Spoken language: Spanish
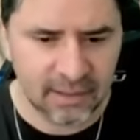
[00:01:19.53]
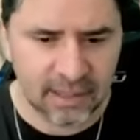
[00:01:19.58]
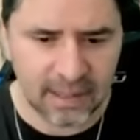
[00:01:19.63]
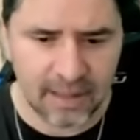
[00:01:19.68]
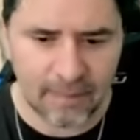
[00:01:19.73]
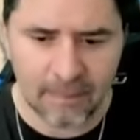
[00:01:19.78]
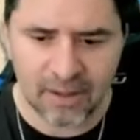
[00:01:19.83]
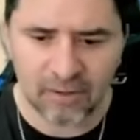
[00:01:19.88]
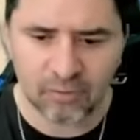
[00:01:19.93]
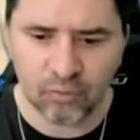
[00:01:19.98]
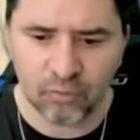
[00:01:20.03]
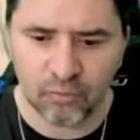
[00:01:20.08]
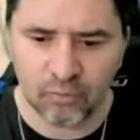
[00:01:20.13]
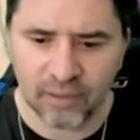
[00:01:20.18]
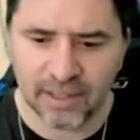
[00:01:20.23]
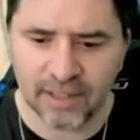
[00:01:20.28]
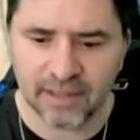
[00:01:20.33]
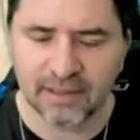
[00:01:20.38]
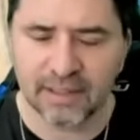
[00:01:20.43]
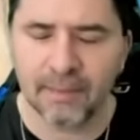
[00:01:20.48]
es más
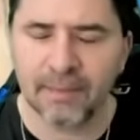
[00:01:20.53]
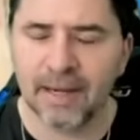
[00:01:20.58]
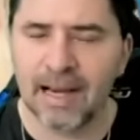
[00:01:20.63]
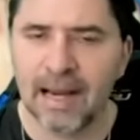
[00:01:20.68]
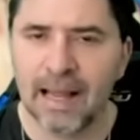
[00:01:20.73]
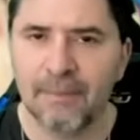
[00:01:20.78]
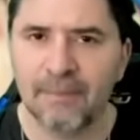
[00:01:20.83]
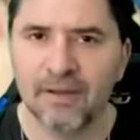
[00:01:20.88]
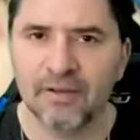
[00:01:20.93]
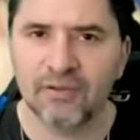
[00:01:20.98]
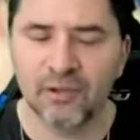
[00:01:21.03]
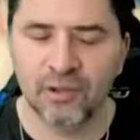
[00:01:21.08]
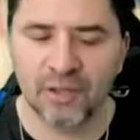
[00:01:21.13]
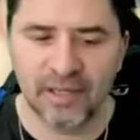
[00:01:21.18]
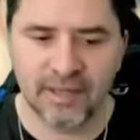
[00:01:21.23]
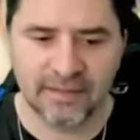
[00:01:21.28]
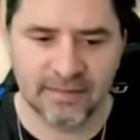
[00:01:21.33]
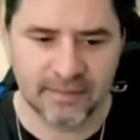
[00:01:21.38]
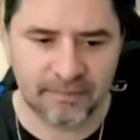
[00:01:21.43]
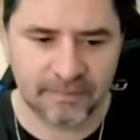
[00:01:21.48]
sufriente para las
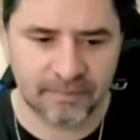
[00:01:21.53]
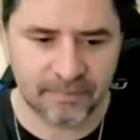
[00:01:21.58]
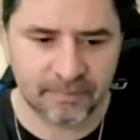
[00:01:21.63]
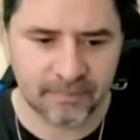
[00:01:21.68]
personas.